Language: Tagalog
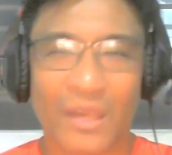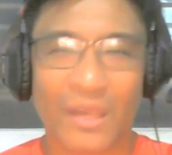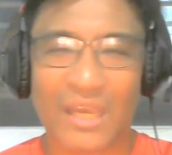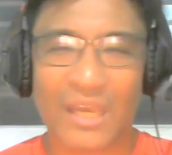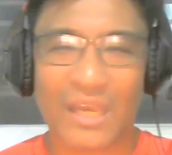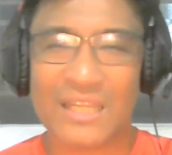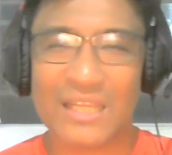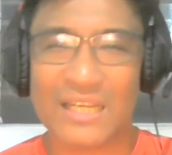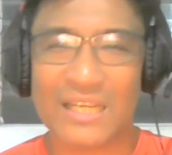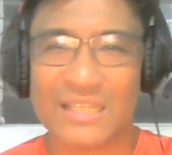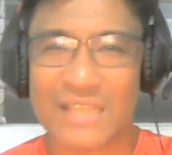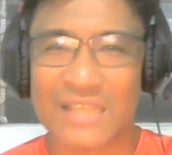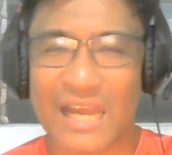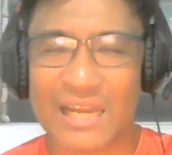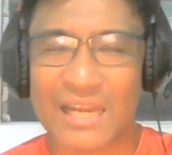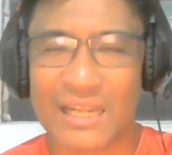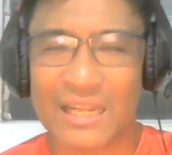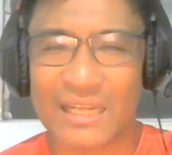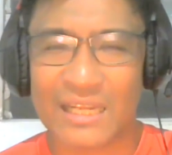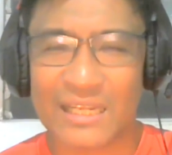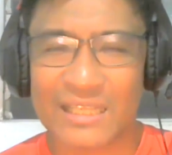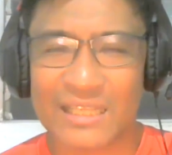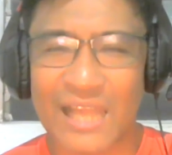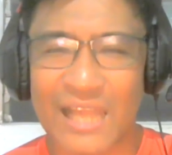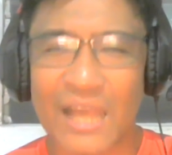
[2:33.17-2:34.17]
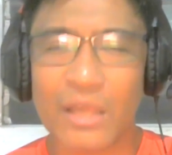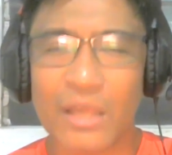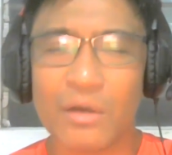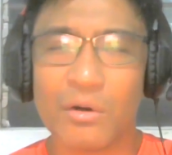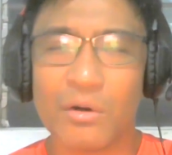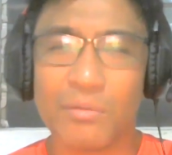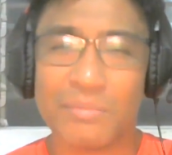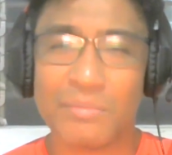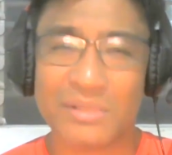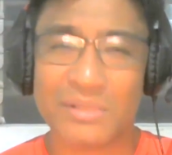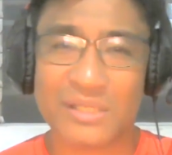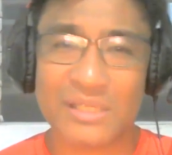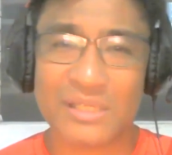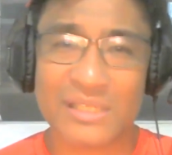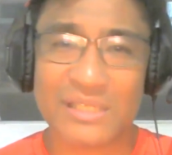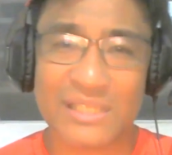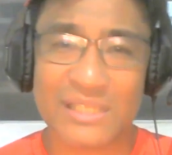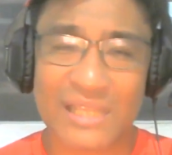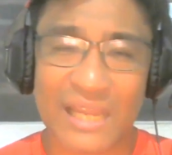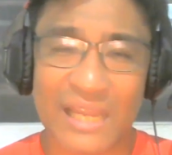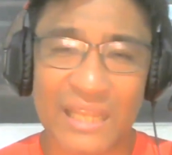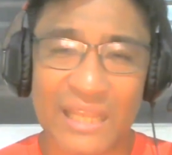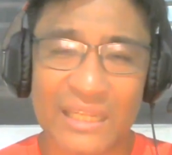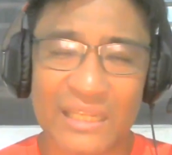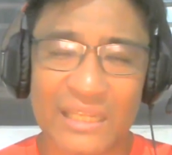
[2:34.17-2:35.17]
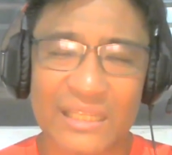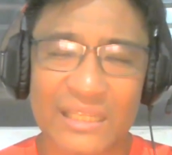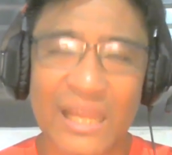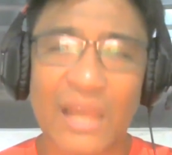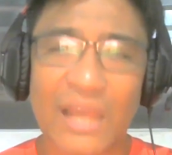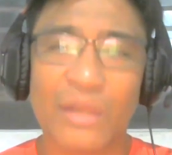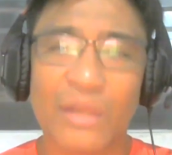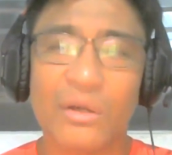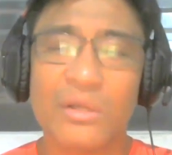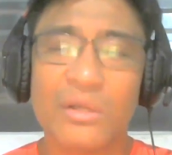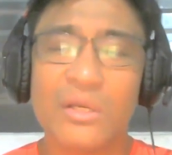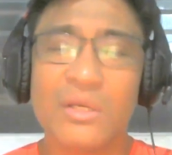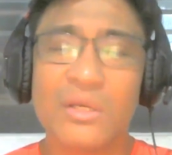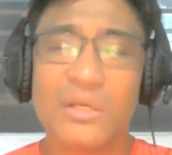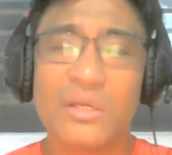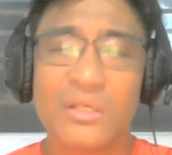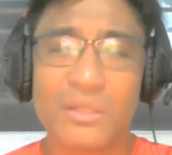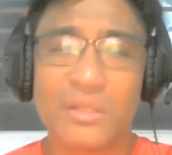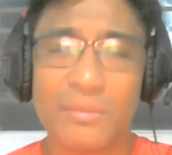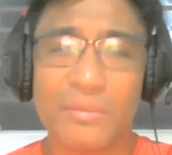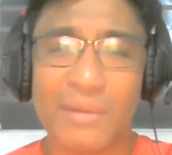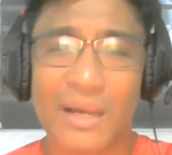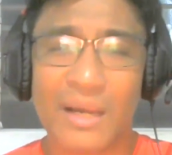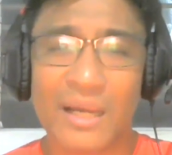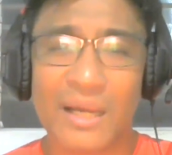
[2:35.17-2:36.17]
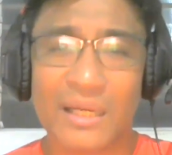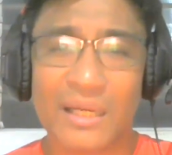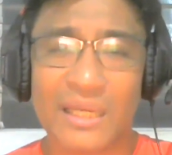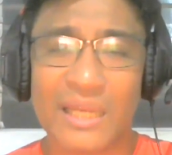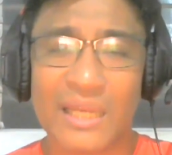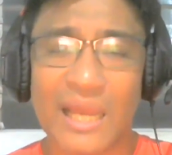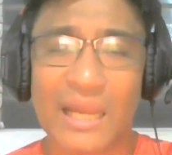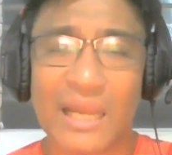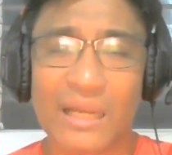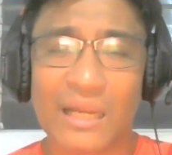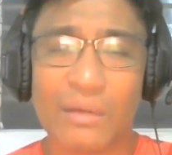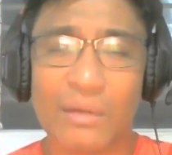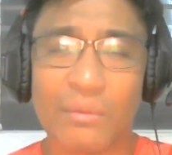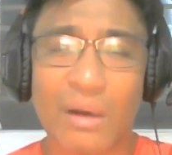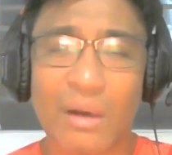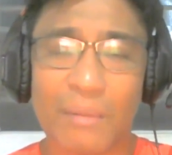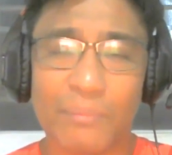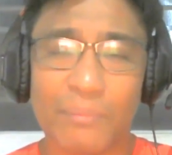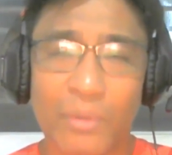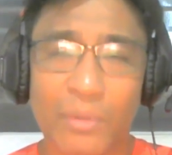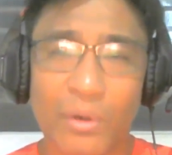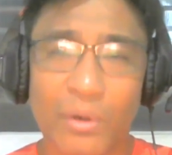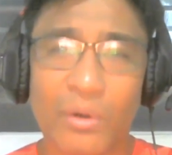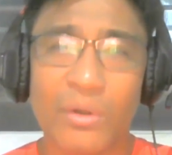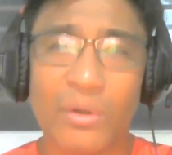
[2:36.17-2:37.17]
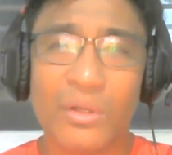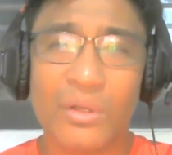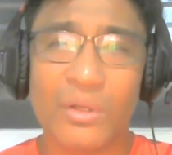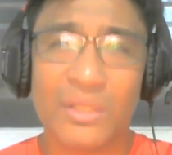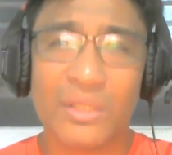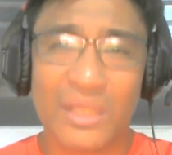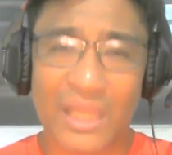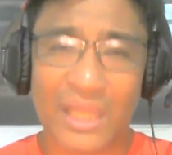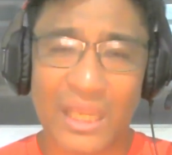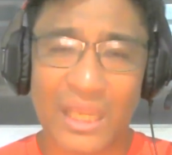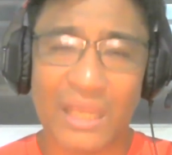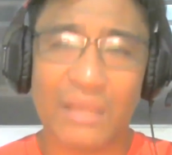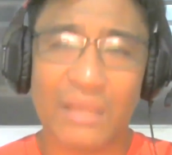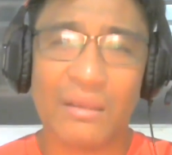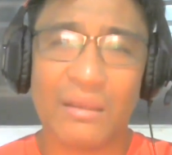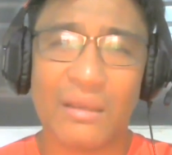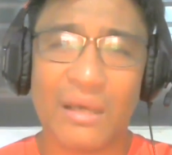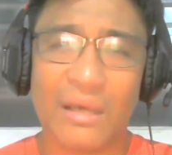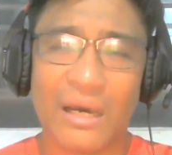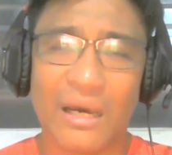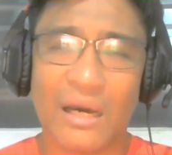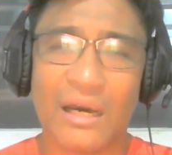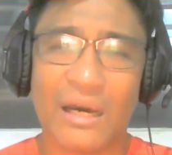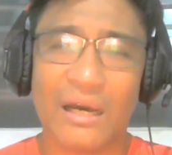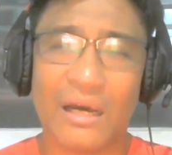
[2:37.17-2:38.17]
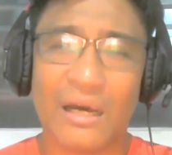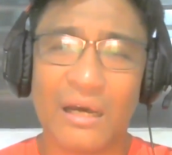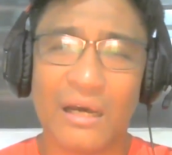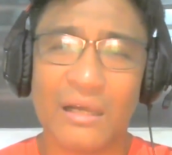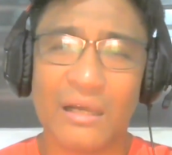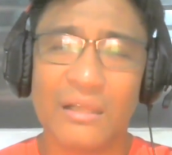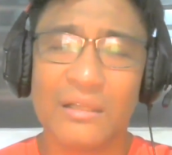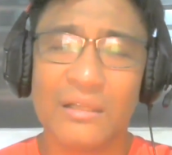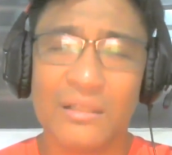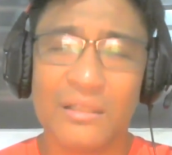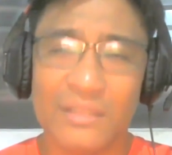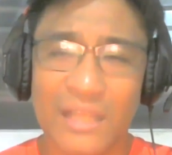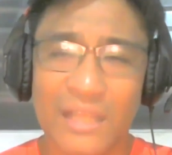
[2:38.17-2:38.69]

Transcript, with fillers: Then nasanay na tayo o pasanayin na tayo sa mga ginagawa po ni uh,